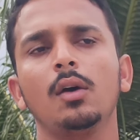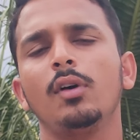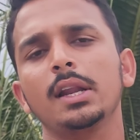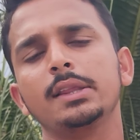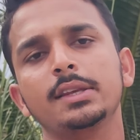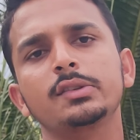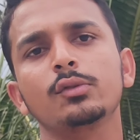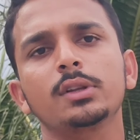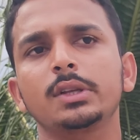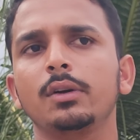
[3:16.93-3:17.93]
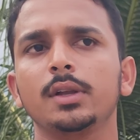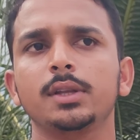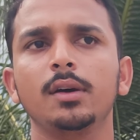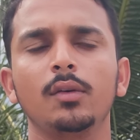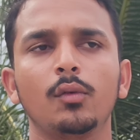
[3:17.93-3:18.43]
వాళ్ళని తీసుకున్న
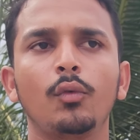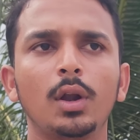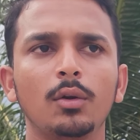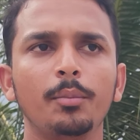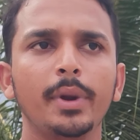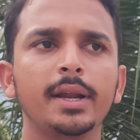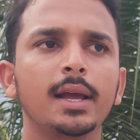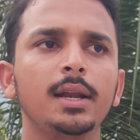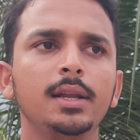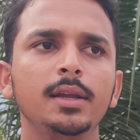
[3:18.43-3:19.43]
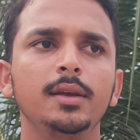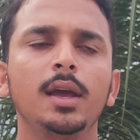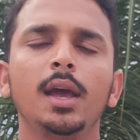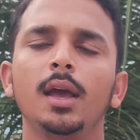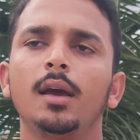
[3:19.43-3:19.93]
తర్వాత వాళ్ళు మెడికల్లీ
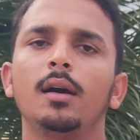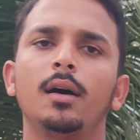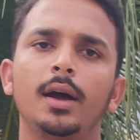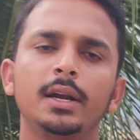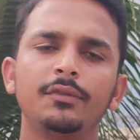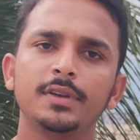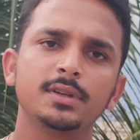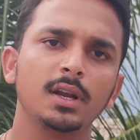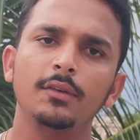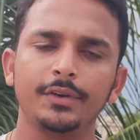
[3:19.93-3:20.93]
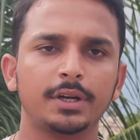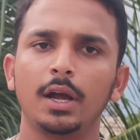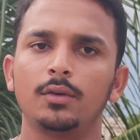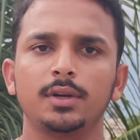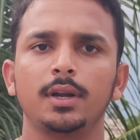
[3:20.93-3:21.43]
అండ్ ఫిజికల్గా
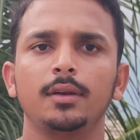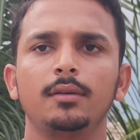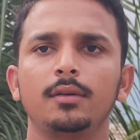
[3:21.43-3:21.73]
ఫిట్గా ఉండాలి